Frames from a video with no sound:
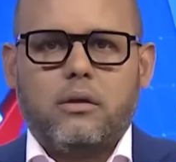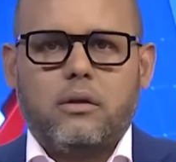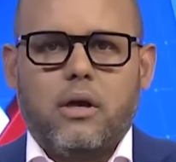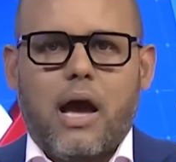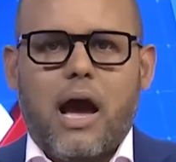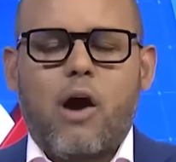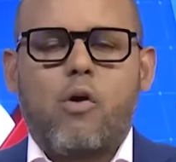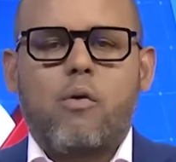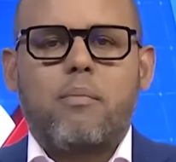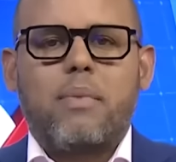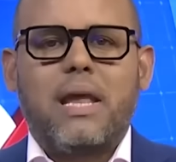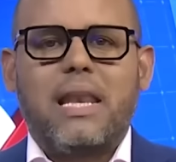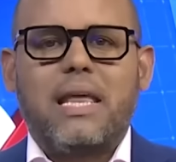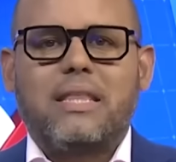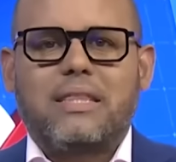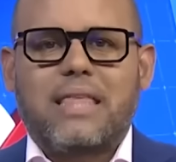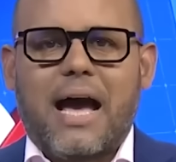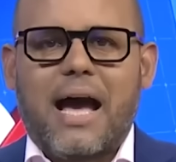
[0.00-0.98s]
a un
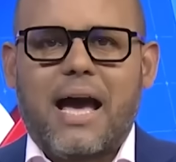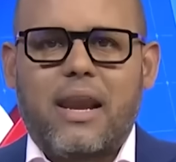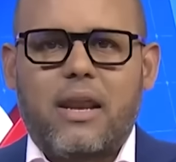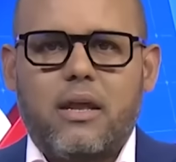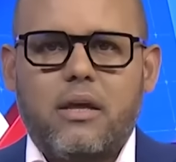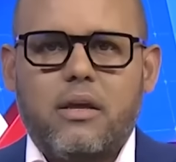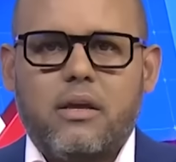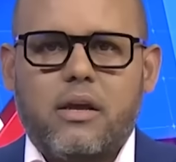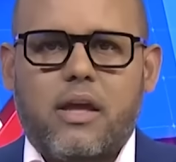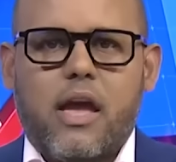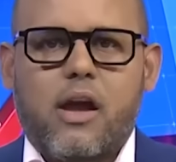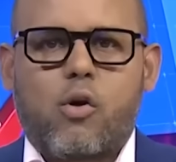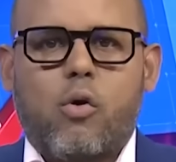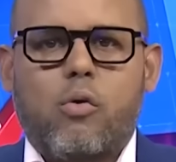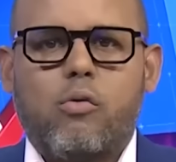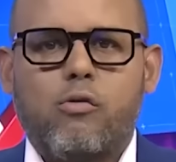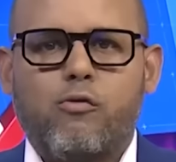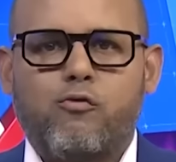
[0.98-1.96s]
militar que
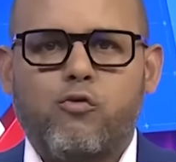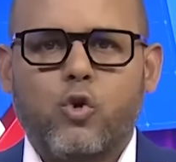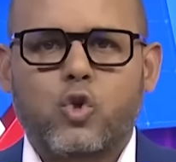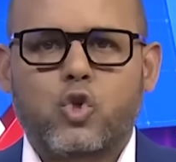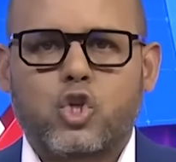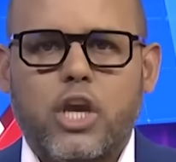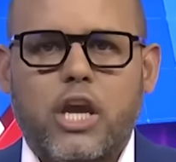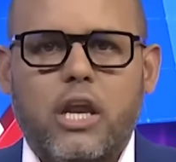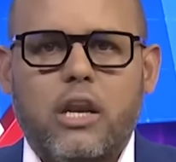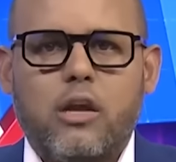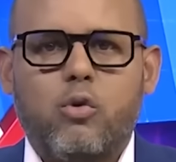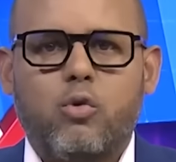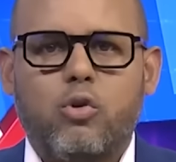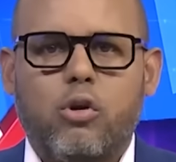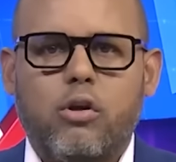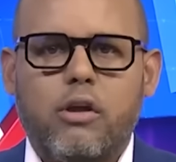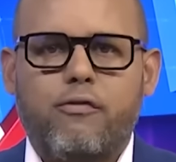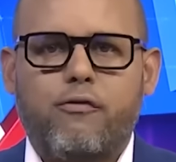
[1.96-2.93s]
con un fusil y
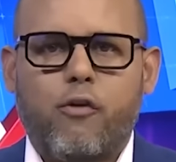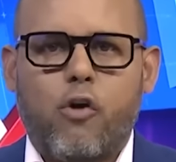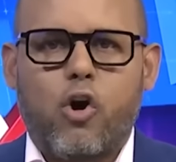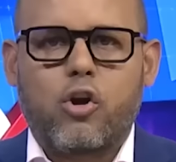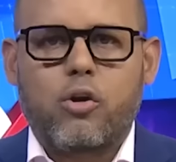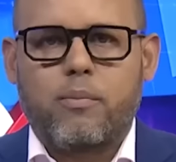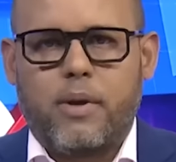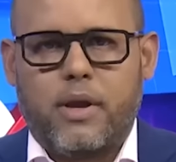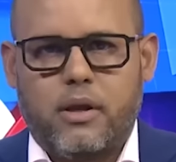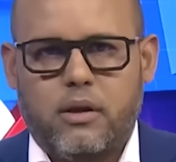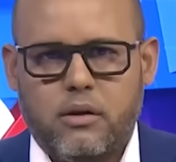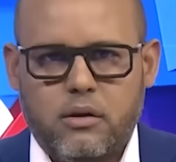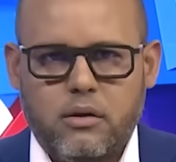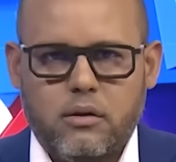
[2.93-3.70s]
un uniforme